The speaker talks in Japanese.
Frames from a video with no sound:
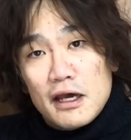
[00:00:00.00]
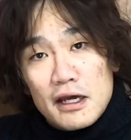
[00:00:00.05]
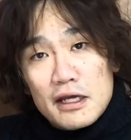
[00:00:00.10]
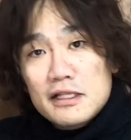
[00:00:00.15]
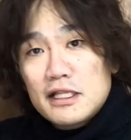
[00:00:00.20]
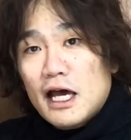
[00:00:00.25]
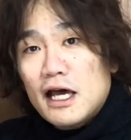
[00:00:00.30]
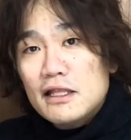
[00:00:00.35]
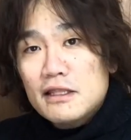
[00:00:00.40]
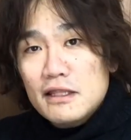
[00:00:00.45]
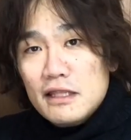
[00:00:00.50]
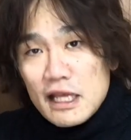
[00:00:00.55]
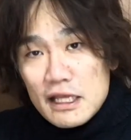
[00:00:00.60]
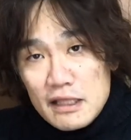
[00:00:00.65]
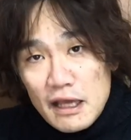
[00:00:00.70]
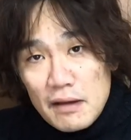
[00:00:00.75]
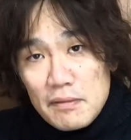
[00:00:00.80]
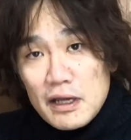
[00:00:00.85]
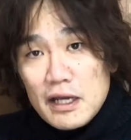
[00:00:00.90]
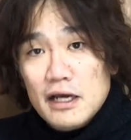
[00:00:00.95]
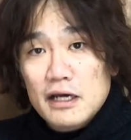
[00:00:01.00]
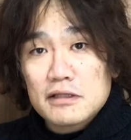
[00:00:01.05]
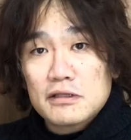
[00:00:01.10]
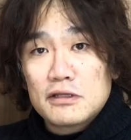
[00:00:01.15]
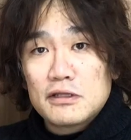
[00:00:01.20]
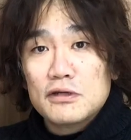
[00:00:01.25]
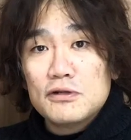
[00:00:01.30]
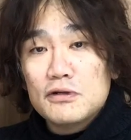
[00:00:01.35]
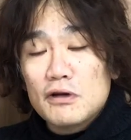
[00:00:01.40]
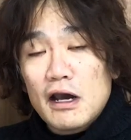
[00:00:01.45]
なんでダメかっ
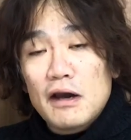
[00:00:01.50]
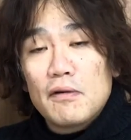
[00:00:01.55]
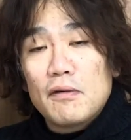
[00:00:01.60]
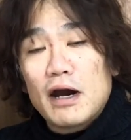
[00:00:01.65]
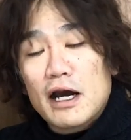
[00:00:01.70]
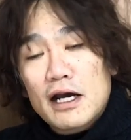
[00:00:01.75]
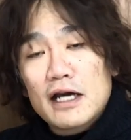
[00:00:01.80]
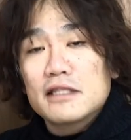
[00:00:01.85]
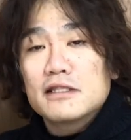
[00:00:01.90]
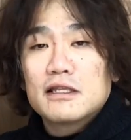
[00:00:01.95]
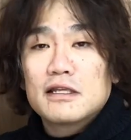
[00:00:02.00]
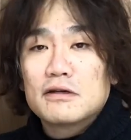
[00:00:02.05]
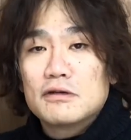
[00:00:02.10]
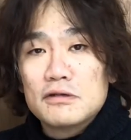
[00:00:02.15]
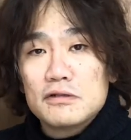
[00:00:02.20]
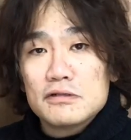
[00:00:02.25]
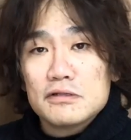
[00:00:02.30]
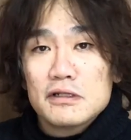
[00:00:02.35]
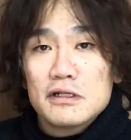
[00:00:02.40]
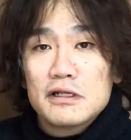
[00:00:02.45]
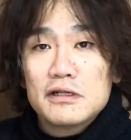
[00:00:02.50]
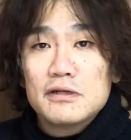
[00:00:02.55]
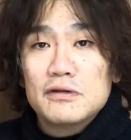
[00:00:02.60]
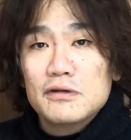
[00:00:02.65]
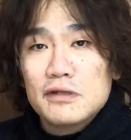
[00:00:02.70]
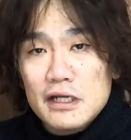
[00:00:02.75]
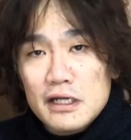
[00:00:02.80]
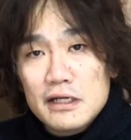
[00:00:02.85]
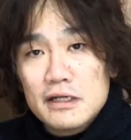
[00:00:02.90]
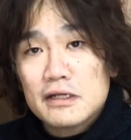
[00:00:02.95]
ていうのが分かってくるんですよ
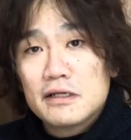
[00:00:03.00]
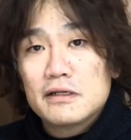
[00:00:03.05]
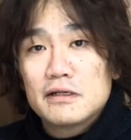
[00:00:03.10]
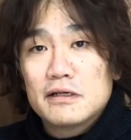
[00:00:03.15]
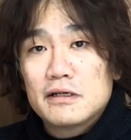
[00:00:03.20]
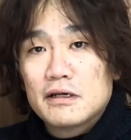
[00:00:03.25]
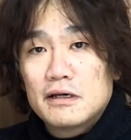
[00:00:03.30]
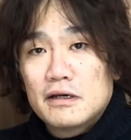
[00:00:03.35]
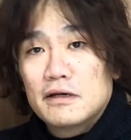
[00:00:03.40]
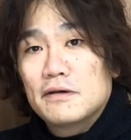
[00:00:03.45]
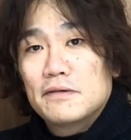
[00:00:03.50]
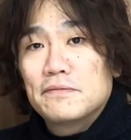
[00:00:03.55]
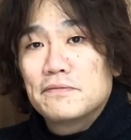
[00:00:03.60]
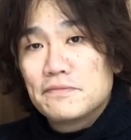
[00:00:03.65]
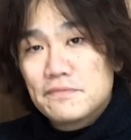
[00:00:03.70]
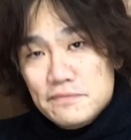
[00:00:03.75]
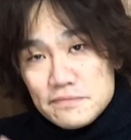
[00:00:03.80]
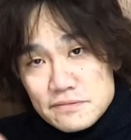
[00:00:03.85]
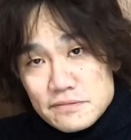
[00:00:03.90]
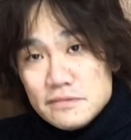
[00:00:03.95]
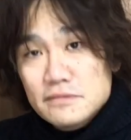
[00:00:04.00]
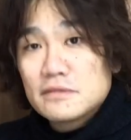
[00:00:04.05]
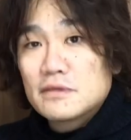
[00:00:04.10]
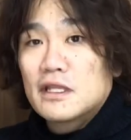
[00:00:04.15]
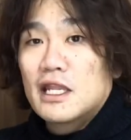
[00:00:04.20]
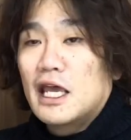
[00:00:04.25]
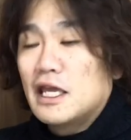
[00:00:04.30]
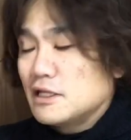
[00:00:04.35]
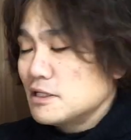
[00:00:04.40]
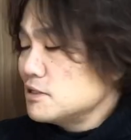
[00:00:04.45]
ね
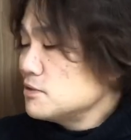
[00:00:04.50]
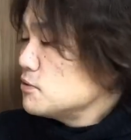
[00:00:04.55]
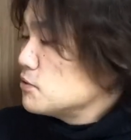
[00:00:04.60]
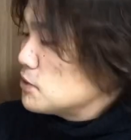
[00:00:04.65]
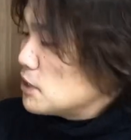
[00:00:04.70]
ですの